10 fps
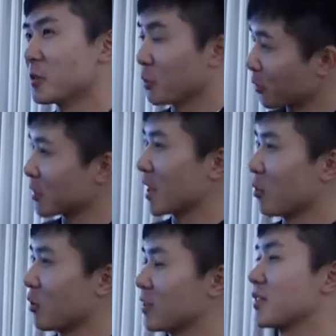都有在
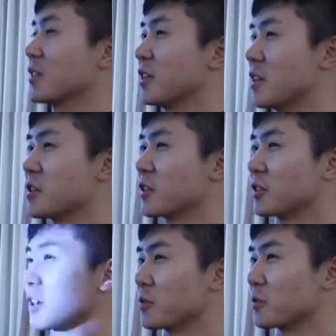我自己人
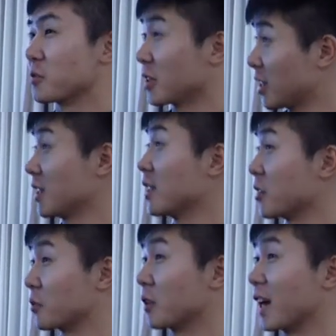生当中体现出